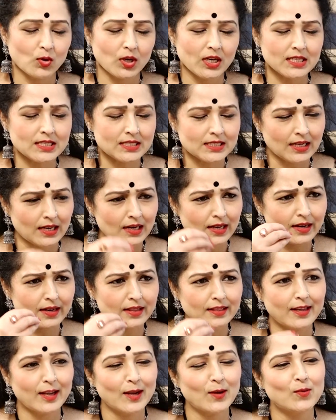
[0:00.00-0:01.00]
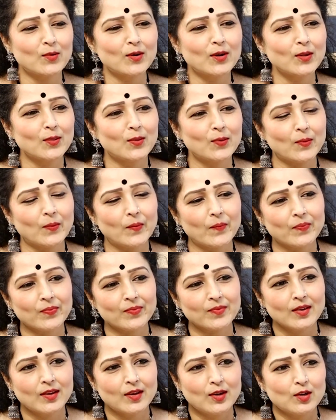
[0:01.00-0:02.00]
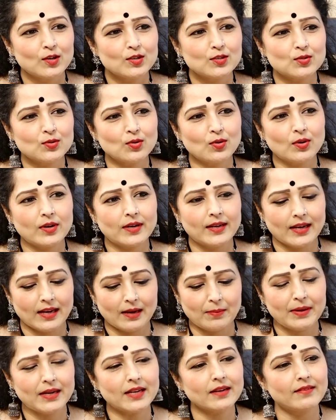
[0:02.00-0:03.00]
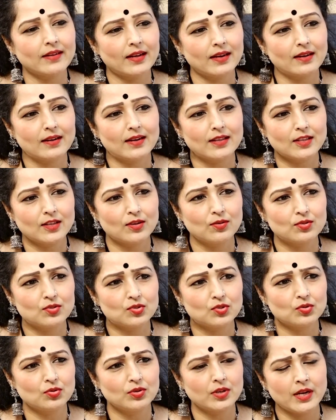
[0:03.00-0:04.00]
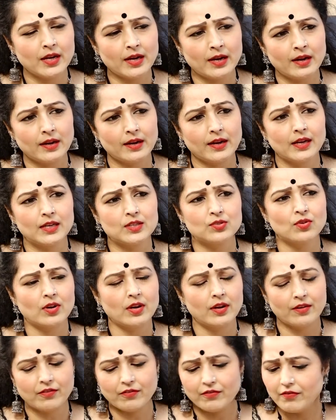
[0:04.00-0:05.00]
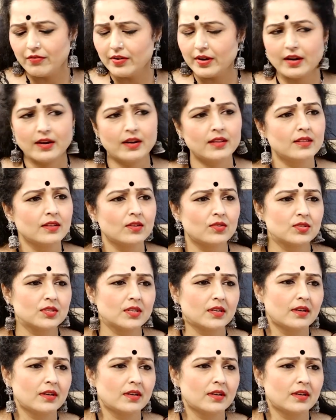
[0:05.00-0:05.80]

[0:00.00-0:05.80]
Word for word: కొలెస్ట్రాల్ అనేదే ఉండదు సో డయాబెటిక్ వాళ్ళైనా తినొచ్చు ఏ ఏజ్ వాళ్ళు ఎవరైనా తినొచ్చు